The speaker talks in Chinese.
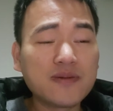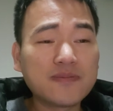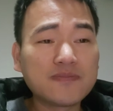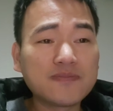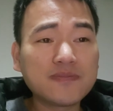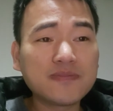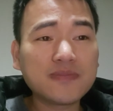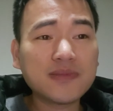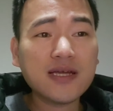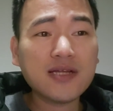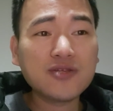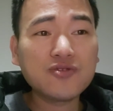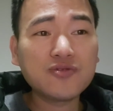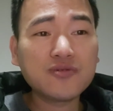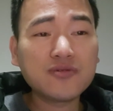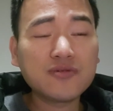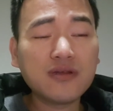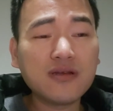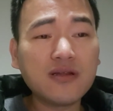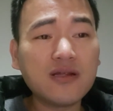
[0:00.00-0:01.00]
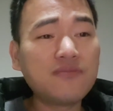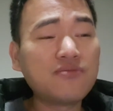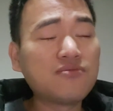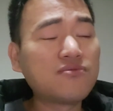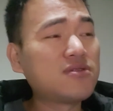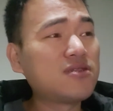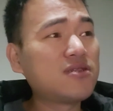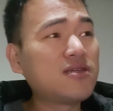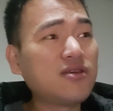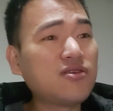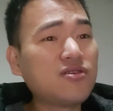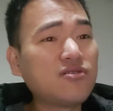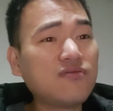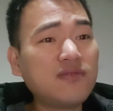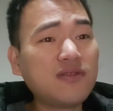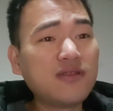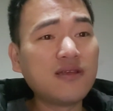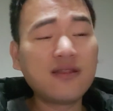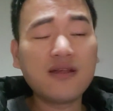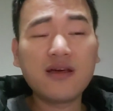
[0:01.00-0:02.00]
那特朗普这样有问
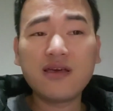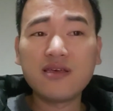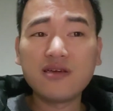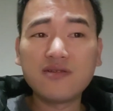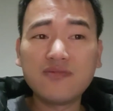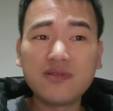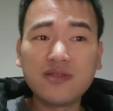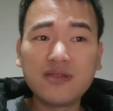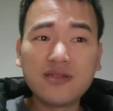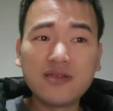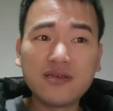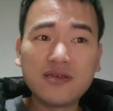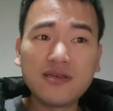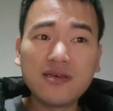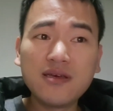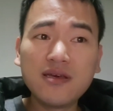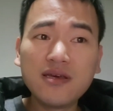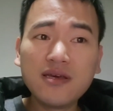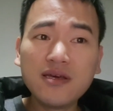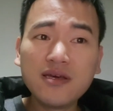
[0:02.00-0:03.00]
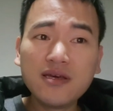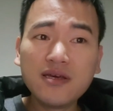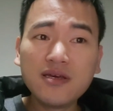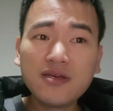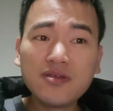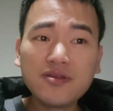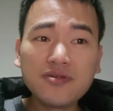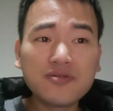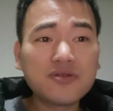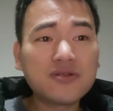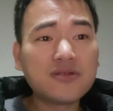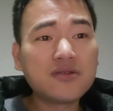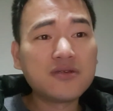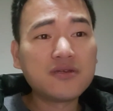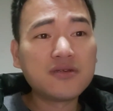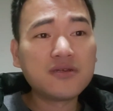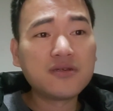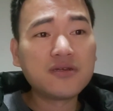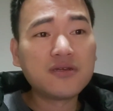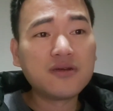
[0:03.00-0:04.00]
题，那有问题，又
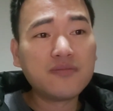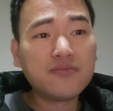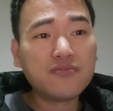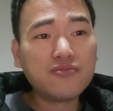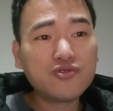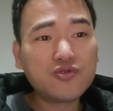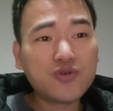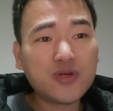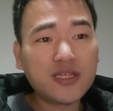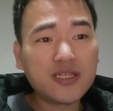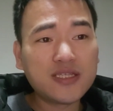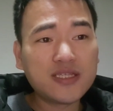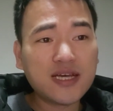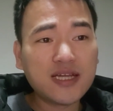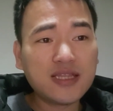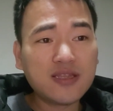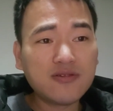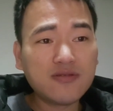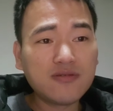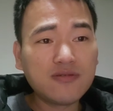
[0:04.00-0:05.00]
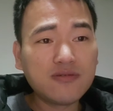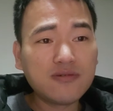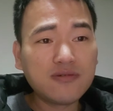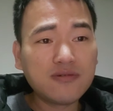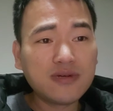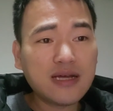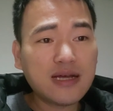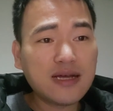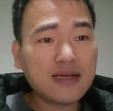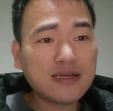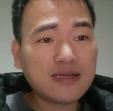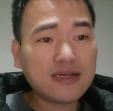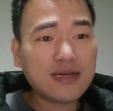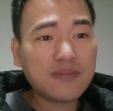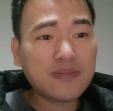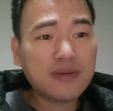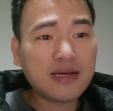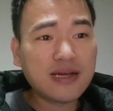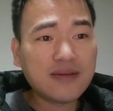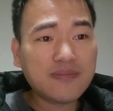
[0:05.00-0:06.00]
是募捐的钱都干干
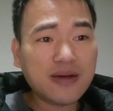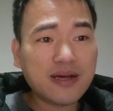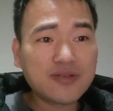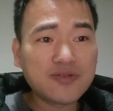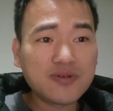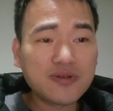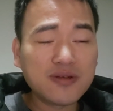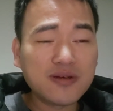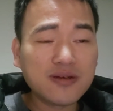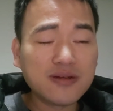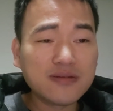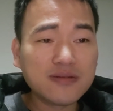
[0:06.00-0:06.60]
嘛干嘛去了？